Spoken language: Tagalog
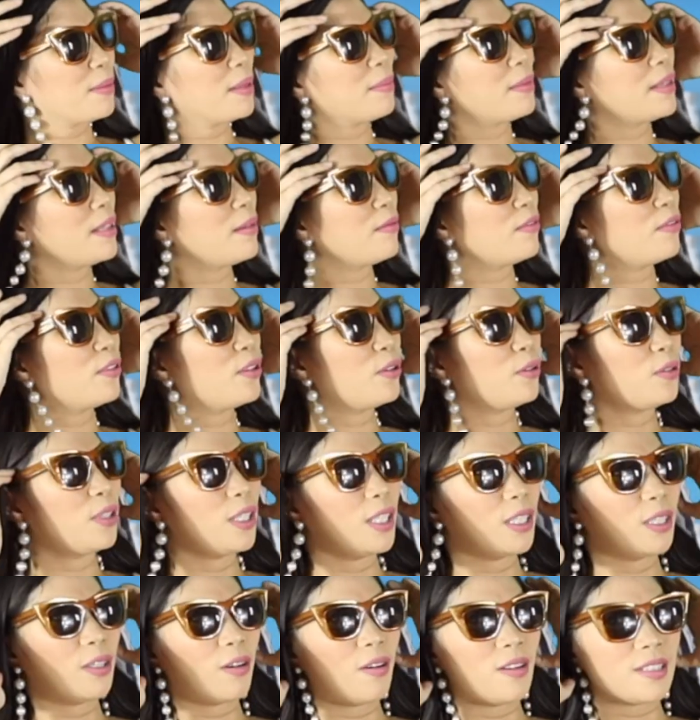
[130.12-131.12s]
sarap naman ng view
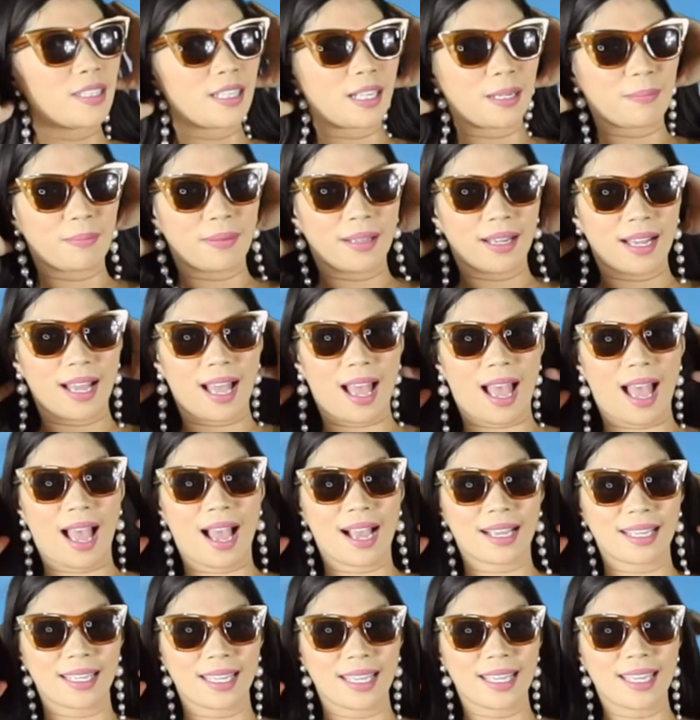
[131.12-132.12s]
dito. Ang sarap ng
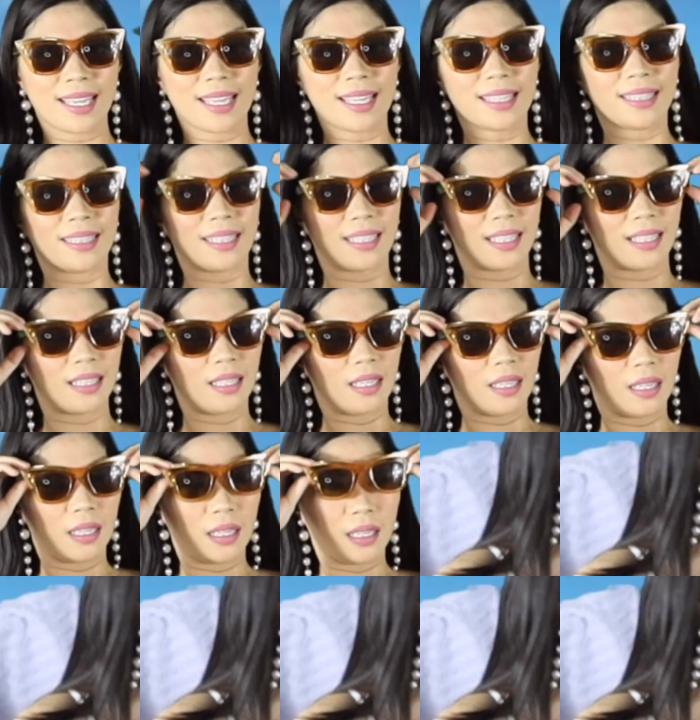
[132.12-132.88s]
hangin.